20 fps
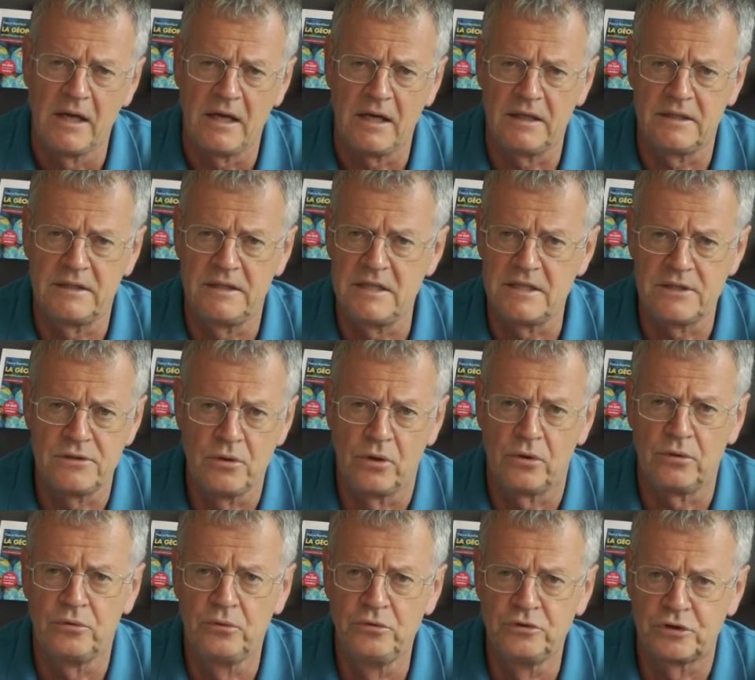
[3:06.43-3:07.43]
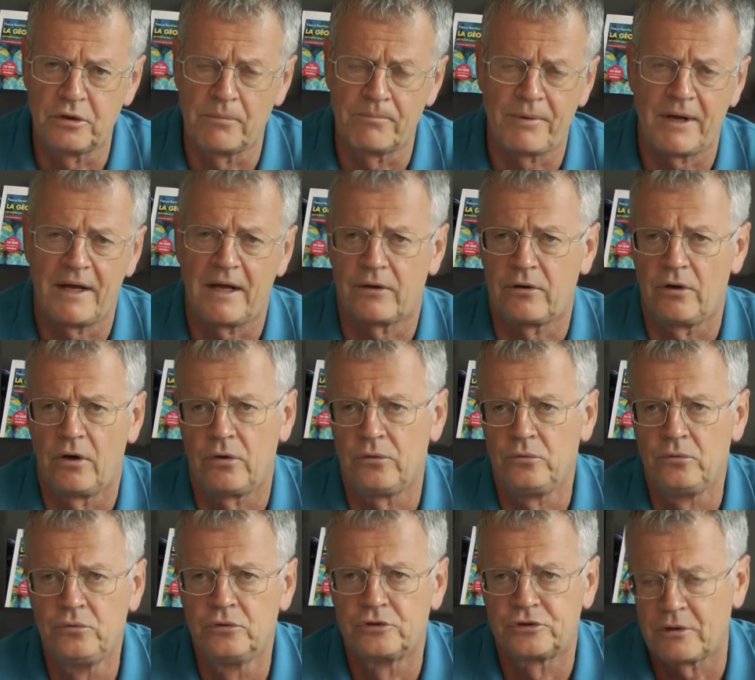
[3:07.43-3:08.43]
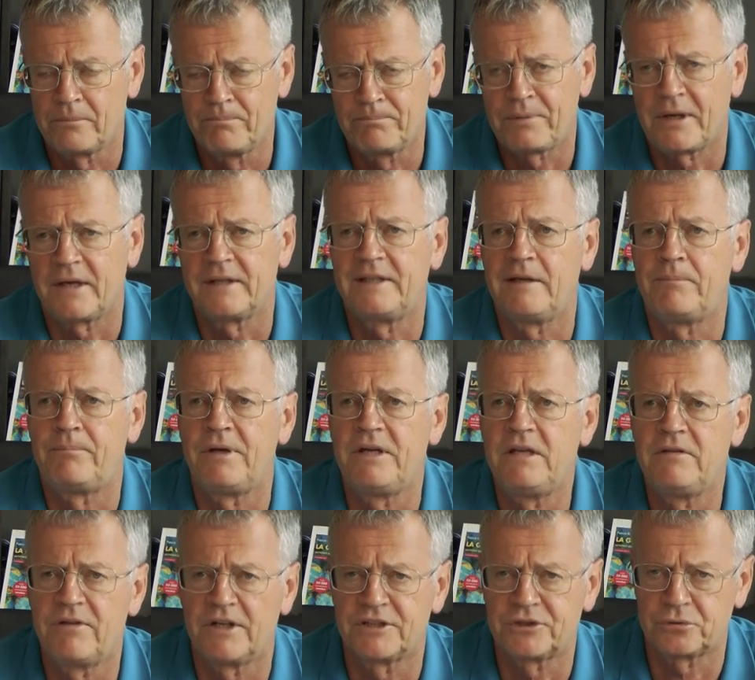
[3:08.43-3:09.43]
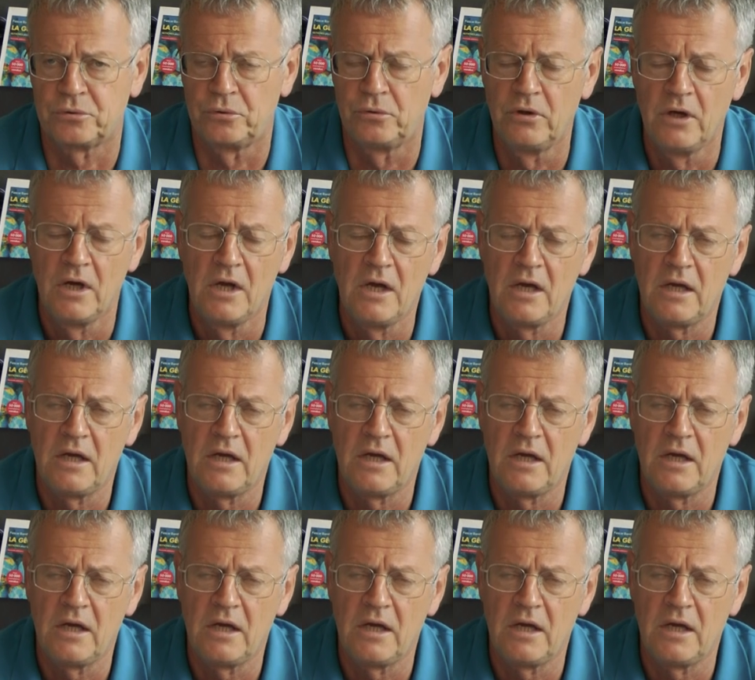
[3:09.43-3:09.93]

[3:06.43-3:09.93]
et disent non, nous ne sommes pas d'accord, nous ne sommes pas des pays vassaux